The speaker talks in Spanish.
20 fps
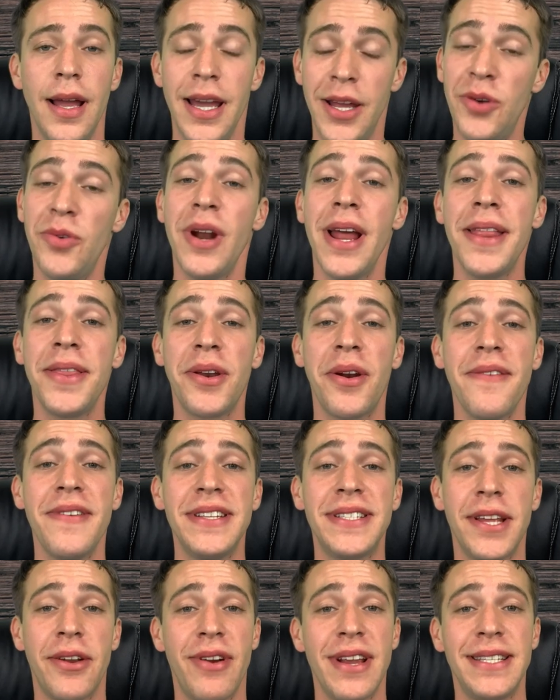En una
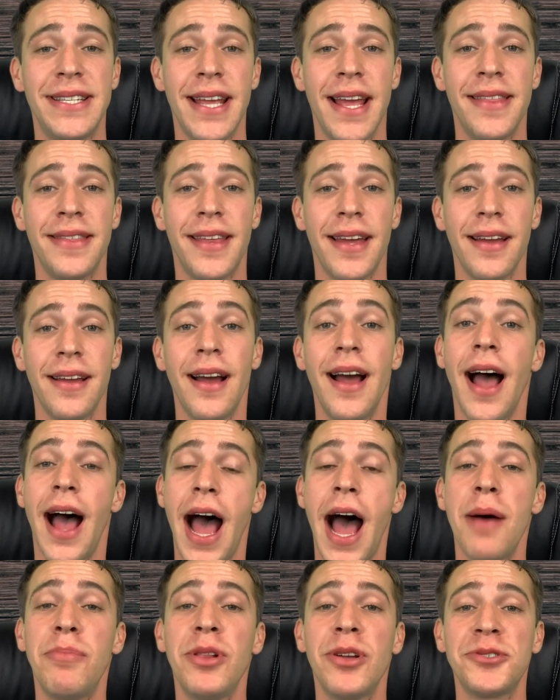entrevista reciente,
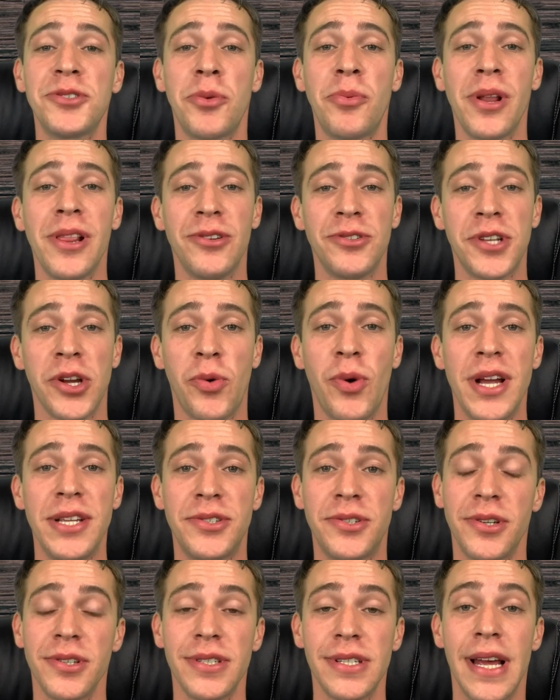habló sobre los
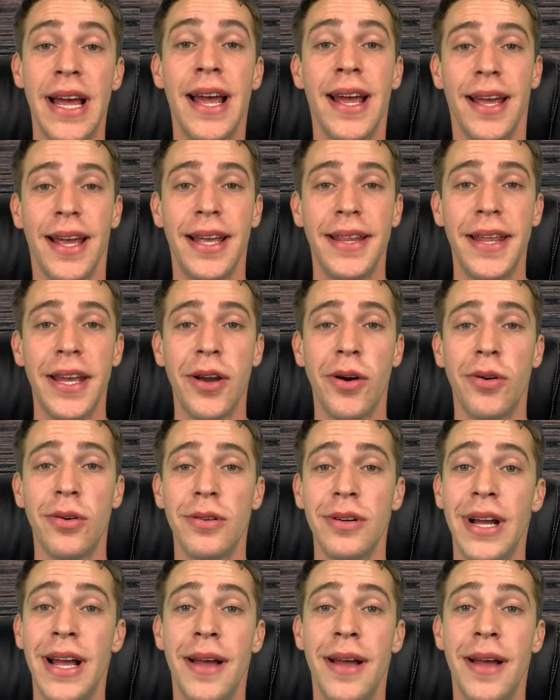secuestros y dijo,